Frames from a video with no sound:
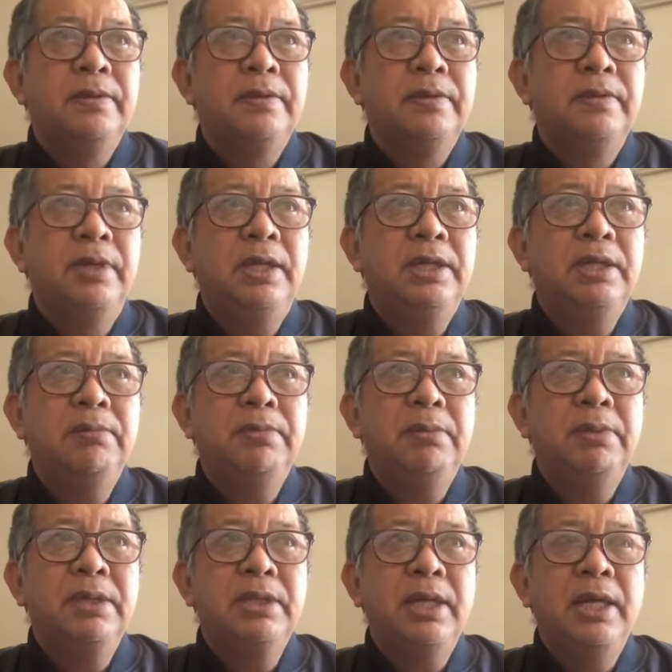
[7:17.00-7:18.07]
Wala siyang
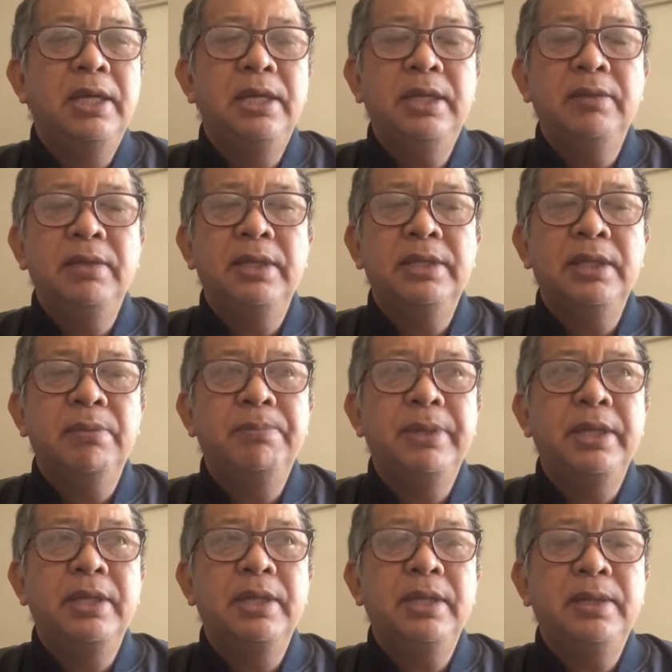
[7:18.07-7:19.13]
pamasahe, wala siyang
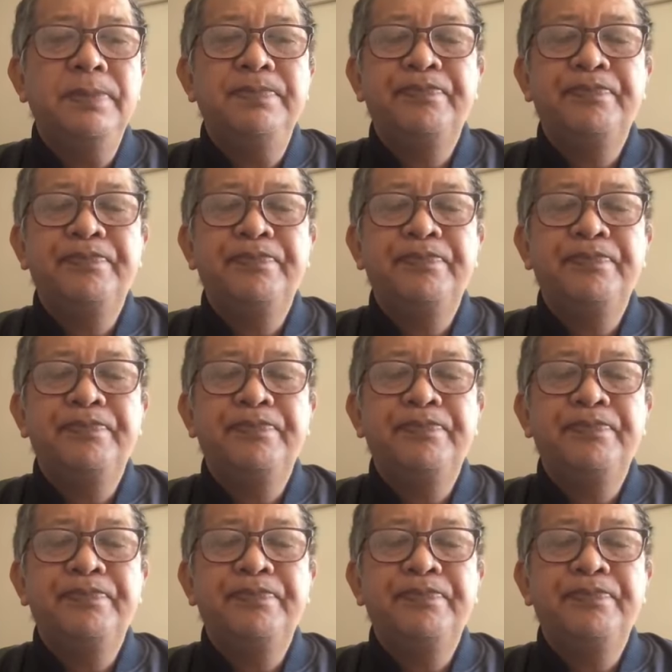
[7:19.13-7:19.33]
pera.